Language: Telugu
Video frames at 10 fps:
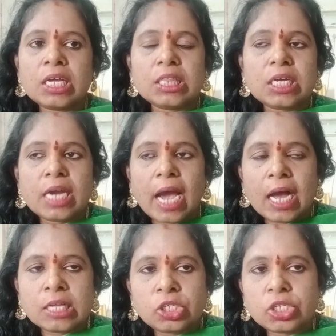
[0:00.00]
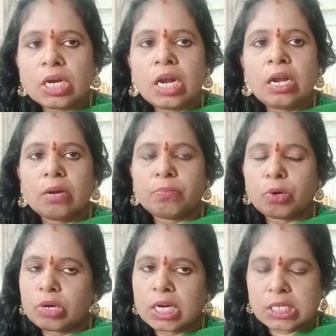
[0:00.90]
ఇది న్యాచురల్
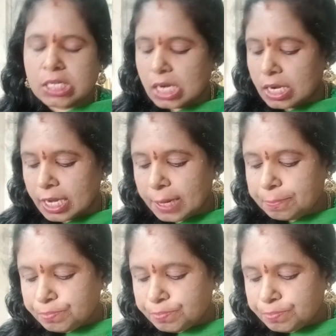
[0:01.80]
ప్రోడక్ట్స్ అండి